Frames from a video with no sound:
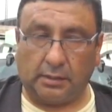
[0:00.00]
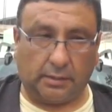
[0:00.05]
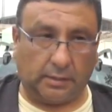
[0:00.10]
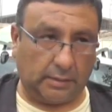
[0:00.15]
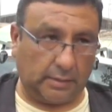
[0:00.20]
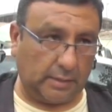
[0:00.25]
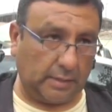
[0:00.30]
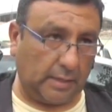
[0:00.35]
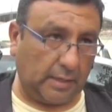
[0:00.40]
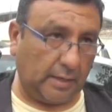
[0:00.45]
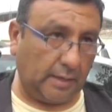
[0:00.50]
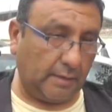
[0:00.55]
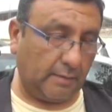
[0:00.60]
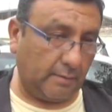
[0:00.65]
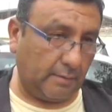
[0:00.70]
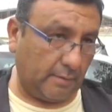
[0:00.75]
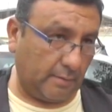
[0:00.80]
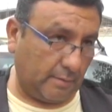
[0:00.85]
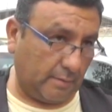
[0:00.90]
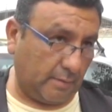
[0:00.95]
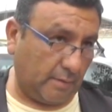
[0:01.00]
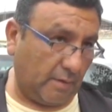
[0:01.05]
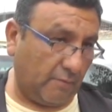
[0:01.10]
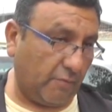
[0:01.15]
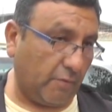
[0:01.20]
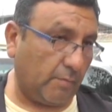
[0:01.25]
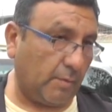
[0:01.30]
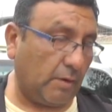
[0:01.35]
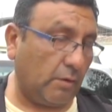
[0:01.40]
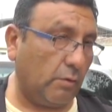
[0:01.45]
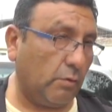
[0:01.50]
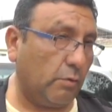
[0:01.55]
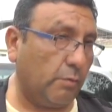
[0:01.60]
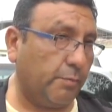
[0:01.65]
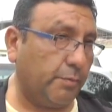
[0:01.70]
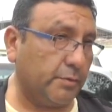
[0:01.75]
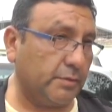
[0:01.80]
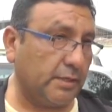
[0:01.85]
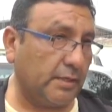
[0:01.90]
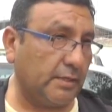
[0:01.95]
eh, ha, formado
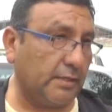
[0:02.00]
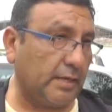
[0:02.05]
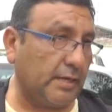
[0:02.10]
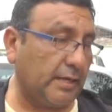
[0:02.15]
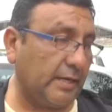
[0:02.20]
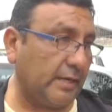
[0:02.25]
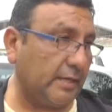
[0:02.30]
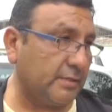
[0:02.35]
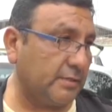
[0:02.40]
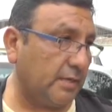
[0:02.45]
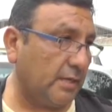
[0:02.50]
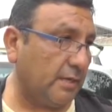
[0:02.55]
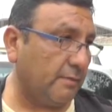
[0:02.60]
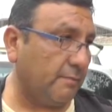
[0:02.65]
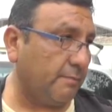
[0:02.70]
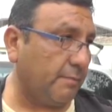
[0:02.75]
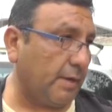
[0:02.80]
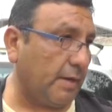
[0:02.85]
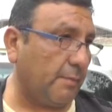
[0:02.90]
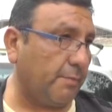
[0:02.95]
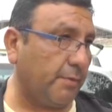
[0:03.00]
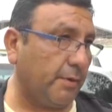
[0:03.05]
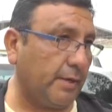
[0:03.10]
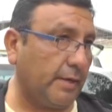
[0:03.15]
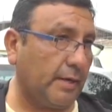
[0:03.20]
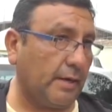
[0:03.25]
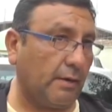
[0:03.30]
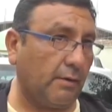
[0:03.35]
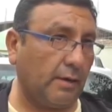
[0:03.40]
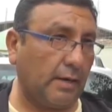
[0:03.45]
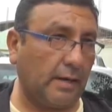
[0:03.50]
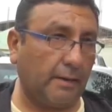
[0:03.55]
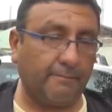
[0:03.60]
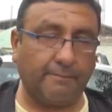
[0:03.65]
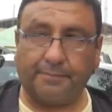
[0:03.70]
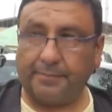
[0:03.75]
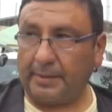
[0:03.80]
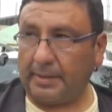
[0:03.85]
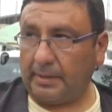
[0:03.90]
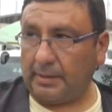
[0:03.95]
grupos de inteligencia para poder ahora
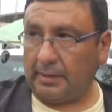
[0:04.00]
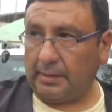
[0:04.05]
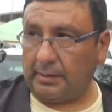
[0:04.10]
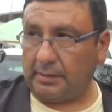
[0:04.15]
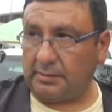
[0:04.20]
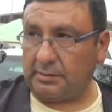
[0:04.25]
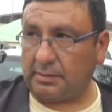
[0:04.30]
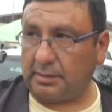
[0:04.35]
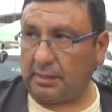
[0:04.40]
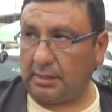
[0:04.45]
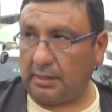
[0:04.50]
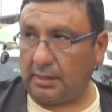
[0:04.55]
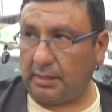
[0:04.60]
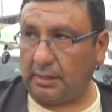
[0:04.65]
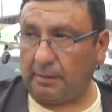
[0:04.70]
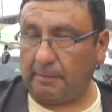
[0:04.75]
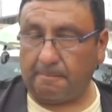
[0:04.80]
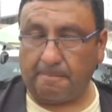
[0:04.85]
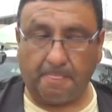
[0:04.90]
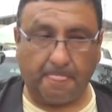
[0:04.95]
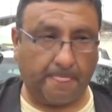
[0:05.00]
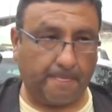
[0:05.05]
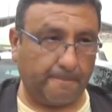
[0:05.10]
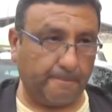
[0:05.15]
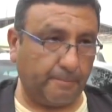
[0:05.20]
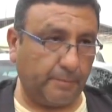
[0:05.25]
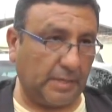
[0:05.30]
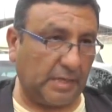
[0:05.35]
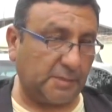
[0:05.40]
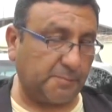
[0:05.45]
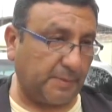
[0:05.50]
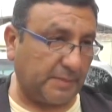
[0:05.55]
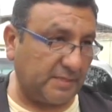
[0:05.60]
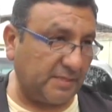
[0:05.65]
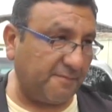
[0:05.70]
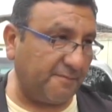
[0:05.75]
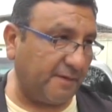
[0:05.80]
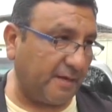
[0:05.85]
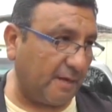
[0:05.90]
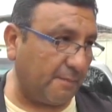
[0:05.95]
este,
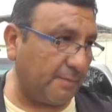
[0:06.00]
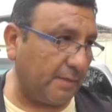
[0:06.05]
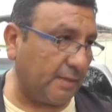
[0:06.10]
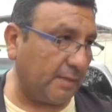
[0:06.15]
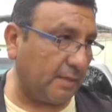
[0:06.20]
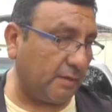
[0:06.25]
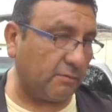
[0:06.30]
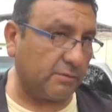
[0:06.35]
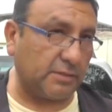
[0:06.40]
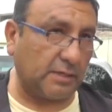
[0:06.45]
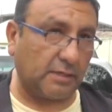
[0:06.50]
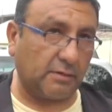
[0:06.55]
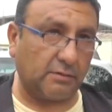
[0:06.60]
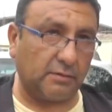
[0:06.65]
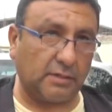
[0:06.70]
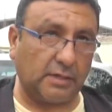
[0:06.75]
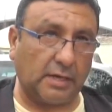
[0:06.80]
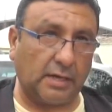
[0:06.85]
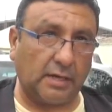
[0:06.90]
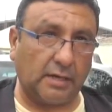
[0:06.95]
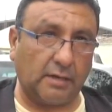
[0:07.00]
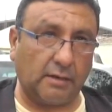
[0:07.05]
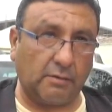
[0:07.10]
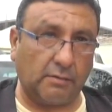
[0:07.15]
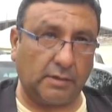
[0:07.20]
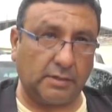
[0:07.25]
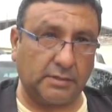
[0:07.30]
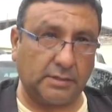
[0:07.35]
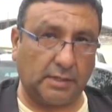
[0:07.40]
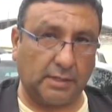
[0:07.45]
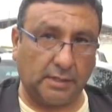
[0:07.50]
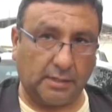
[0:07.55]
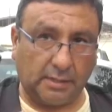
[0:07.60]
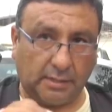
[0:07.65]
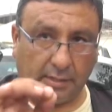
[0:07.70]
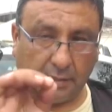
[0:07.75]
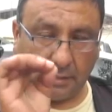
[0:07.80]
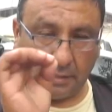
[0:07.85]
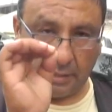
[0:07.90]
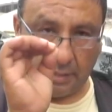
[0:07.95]
específicamente luchar contra la delincuencia
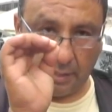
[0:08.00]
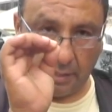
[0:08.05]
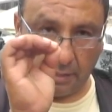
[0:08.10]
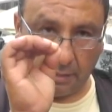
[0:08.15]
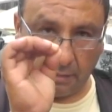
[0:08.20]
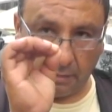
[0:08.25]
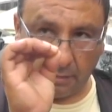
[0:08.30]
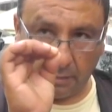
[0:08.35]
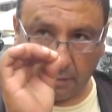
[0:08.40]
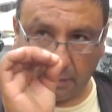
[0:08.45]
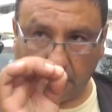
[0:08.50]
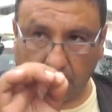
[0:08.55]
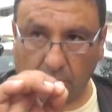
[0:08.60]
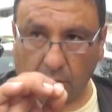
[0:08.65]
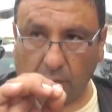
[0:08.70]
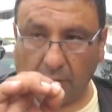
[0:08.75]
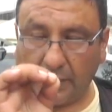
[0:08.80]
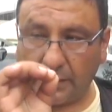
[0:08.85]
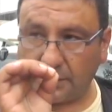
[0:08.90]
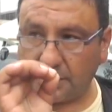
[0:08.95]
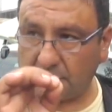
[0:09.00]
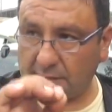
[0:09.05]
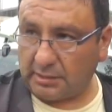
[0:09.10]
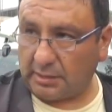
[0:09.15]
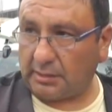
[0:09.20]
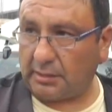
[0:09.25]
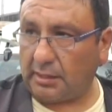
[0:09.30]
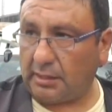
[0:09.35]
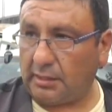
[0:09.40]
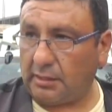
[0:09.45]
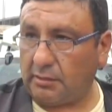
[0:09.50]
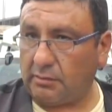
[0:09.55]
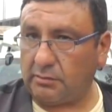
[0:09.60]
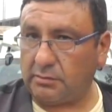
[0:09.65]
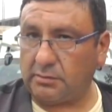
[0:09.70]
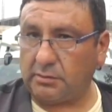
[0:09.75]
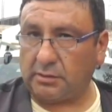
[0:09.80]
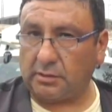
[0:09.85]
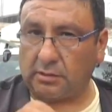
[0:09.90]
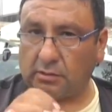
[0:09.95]
en lugares
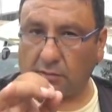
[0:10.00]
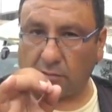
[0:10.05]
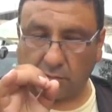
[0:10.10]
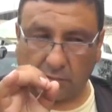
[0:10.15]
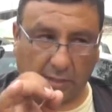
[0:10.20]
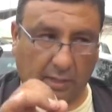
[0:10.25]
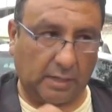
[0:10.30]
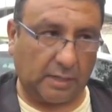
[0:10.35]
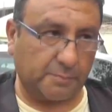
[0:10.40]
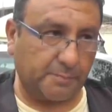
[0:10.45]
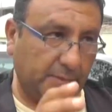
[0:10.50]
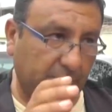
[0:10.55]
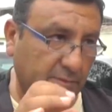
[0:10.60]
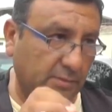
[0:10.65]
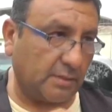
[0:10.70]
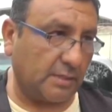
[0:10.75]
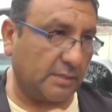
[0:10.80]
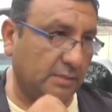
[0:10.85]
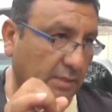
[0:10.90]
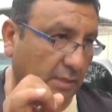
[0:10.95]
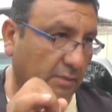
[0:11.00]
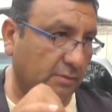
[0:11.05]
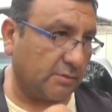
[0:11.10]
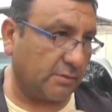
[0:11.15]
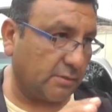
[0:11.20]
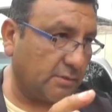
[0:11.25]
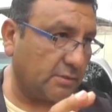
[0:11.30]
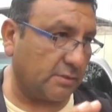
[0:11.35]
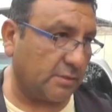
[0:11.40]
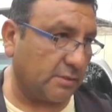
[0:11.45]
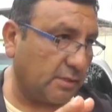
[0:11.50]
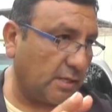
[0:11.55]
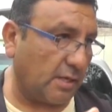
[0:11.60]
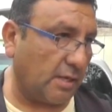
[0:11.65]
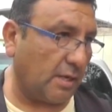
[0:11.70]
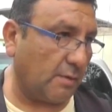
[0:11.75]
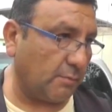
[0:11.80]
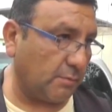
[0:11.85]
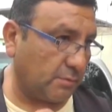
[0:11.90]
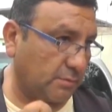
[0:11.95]
estratégicos y contra las personas que nosotros
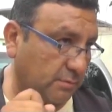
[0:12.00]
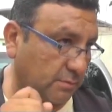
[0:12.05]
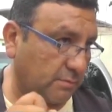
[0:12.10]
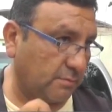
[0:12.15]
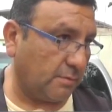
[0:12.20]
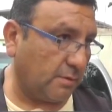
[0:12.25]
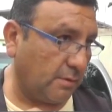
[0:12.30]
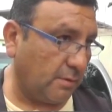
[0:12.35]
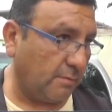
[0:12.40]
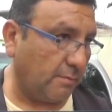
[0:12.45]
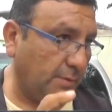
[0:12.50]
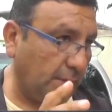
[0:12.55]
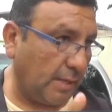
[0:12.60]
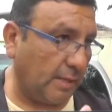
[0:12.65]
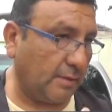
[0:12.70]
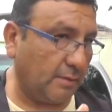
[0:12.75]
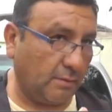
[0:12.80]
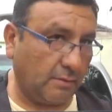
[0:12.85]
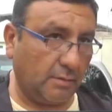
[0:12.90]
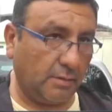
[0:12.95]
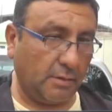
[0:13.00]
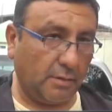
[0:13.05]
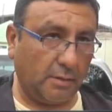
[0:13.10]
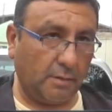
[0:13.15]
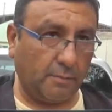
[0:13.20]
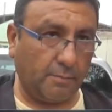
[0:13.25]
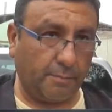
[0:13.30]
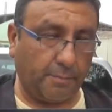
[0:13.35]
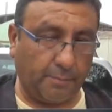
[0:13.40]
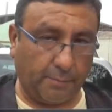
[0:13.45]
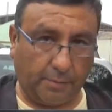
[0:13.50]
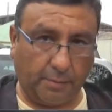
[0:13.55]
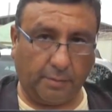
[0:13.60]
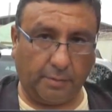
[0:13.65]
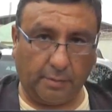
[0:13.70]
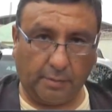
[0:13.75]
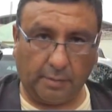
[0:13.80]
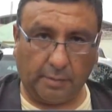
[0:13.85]
estaríamos viendo, ¿no?